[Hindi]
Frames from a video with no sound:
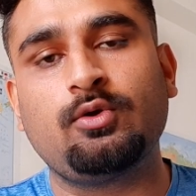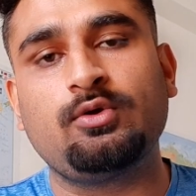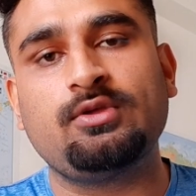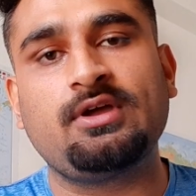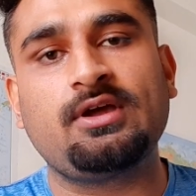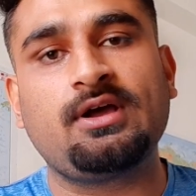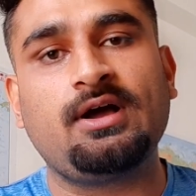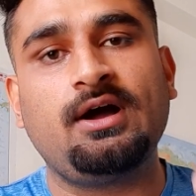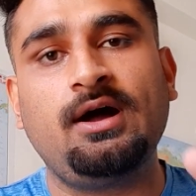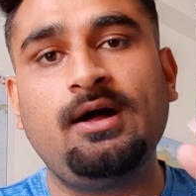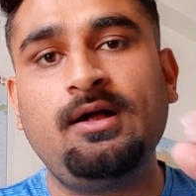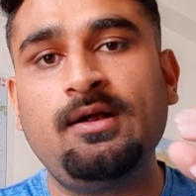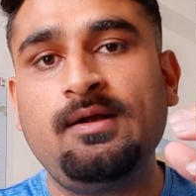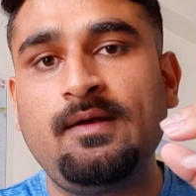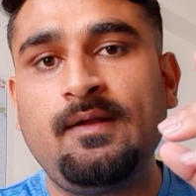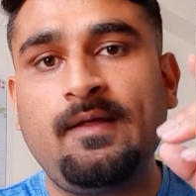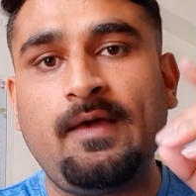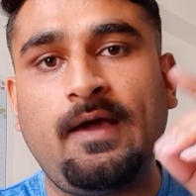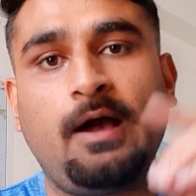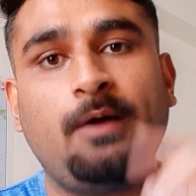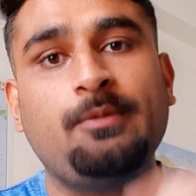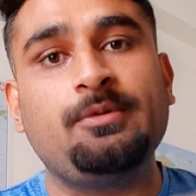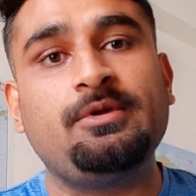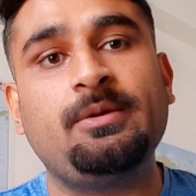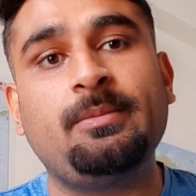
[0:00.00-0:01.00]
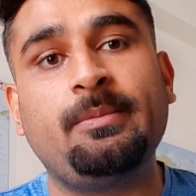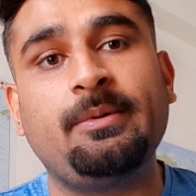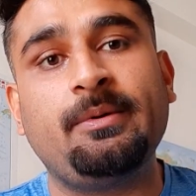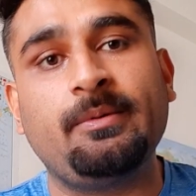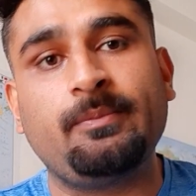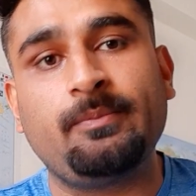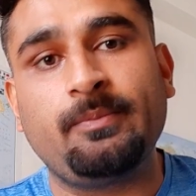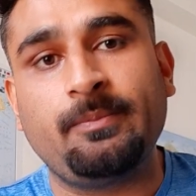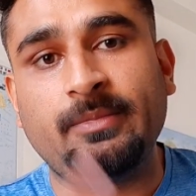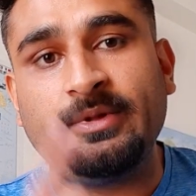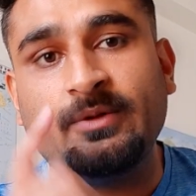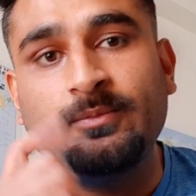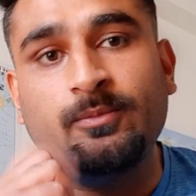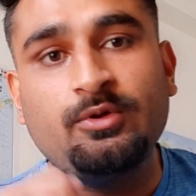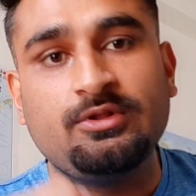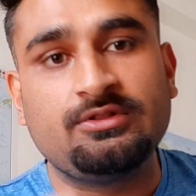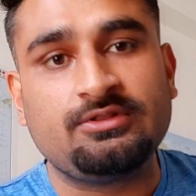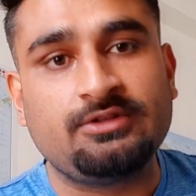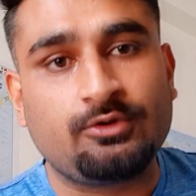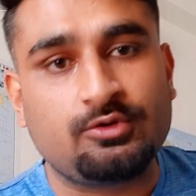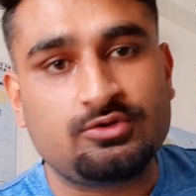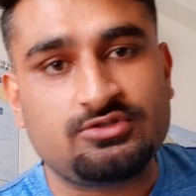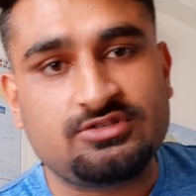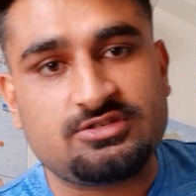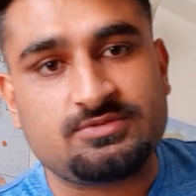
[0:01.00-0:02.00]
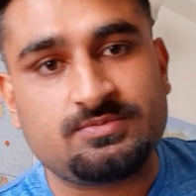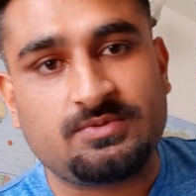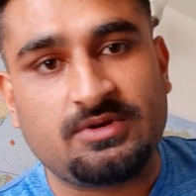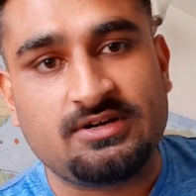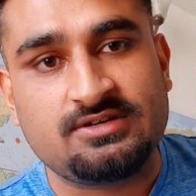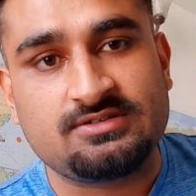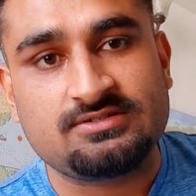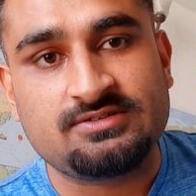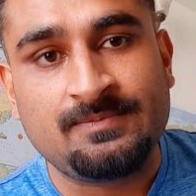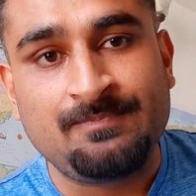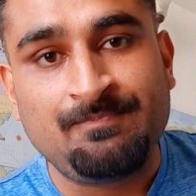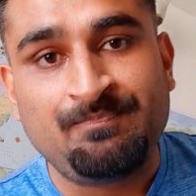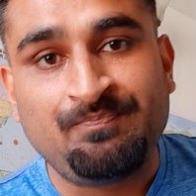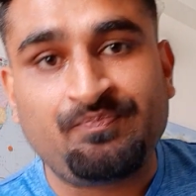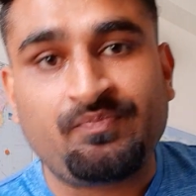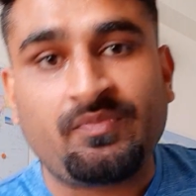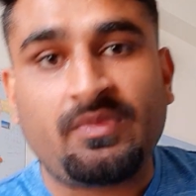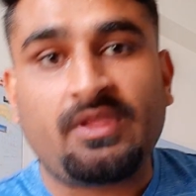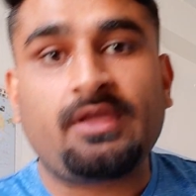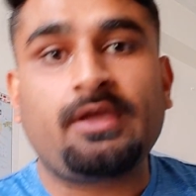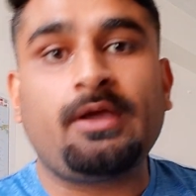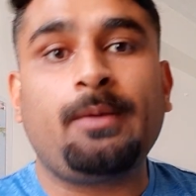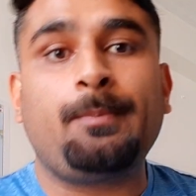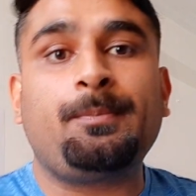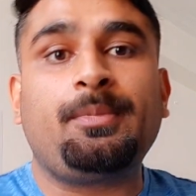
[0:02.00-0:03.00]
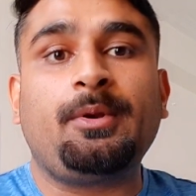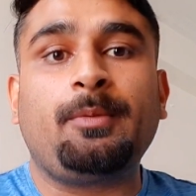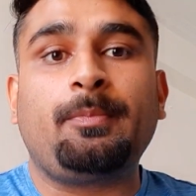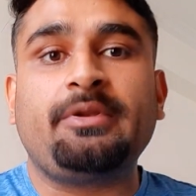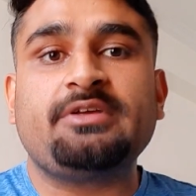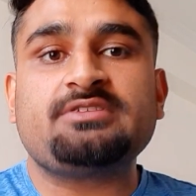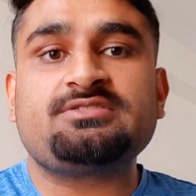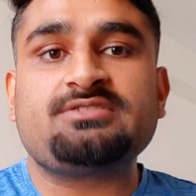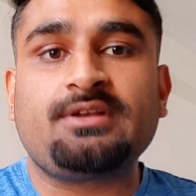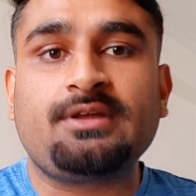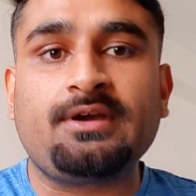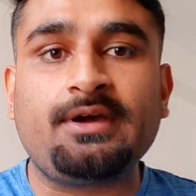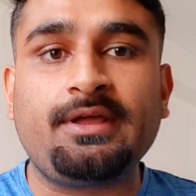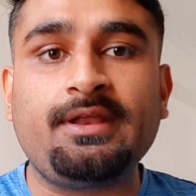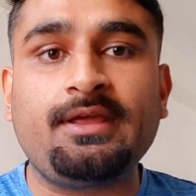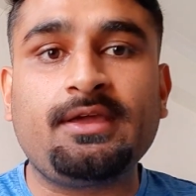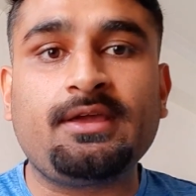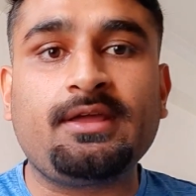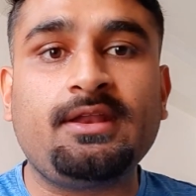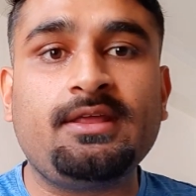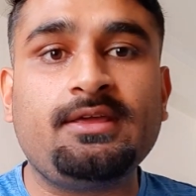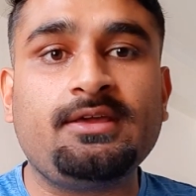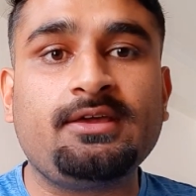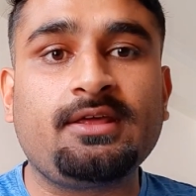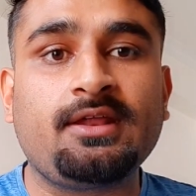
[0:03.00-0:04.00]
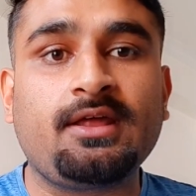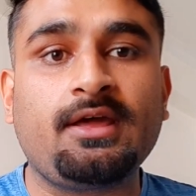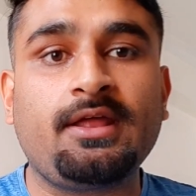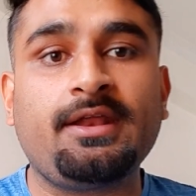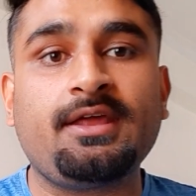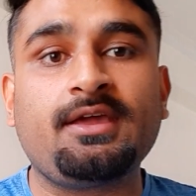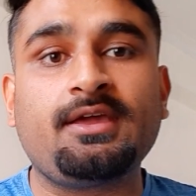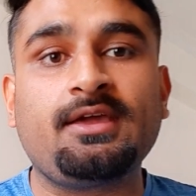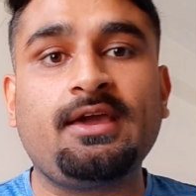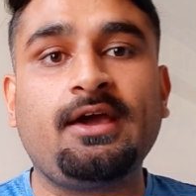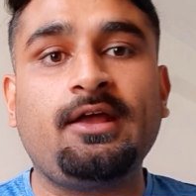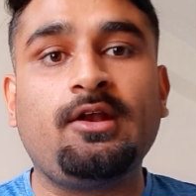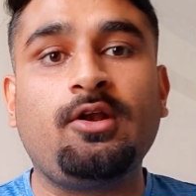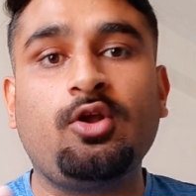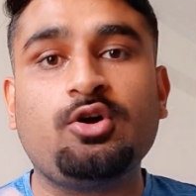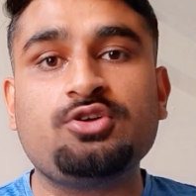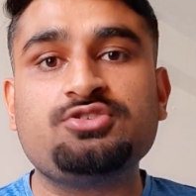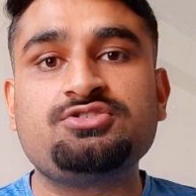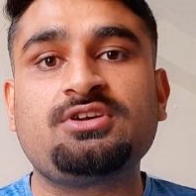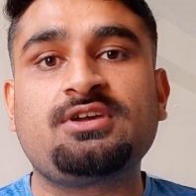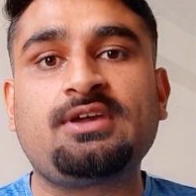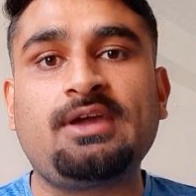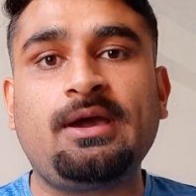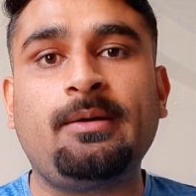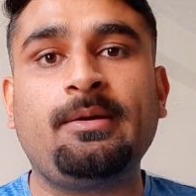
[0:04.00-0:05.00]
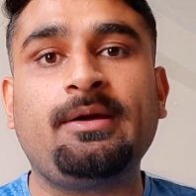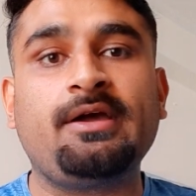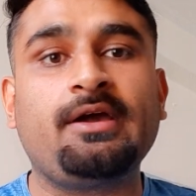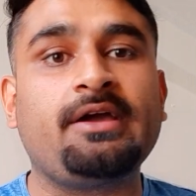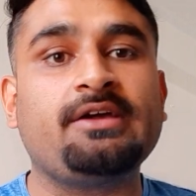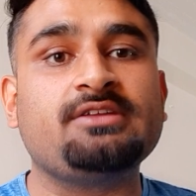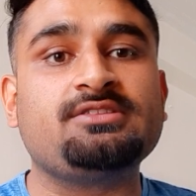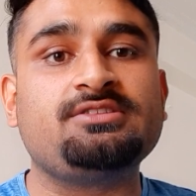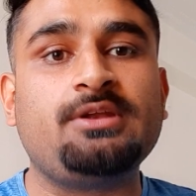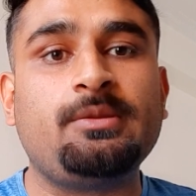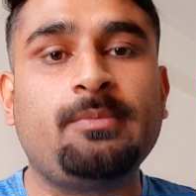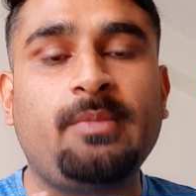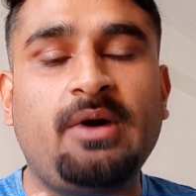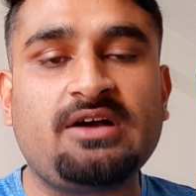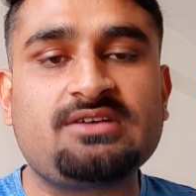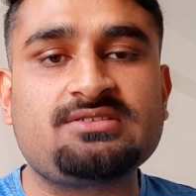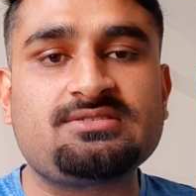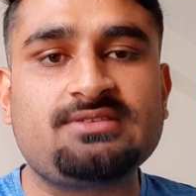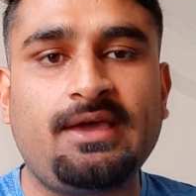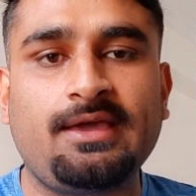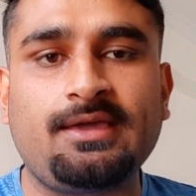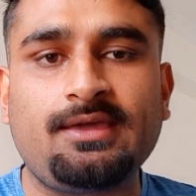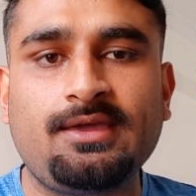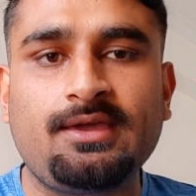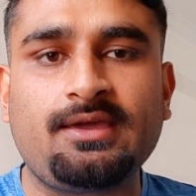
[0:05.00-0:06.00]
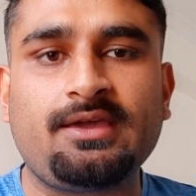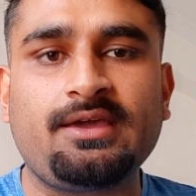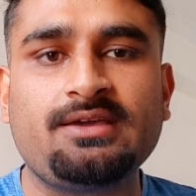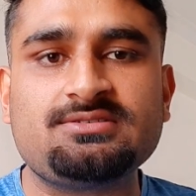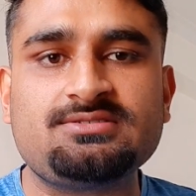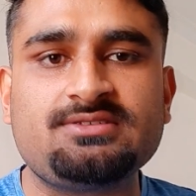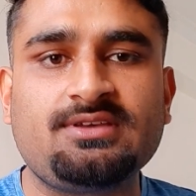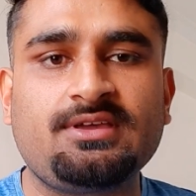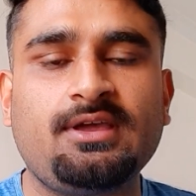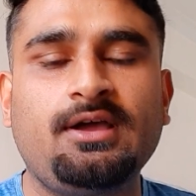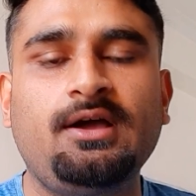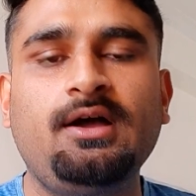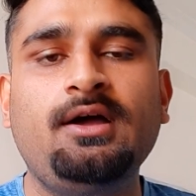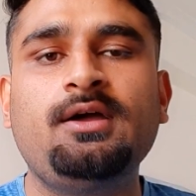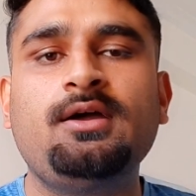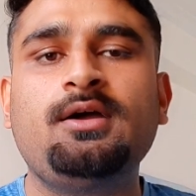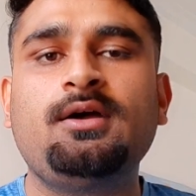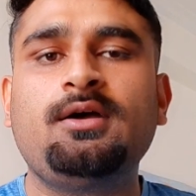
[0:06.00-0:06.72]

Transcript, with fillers: हो जाएगा अब ये मैं बोलते हैं कुछ एस्पिरेंट्स क्या प्रिपरेशन करें कि नहीं करें क्या लॉजिक क्या है इतने मार्क्स आएंगे कैसे क्या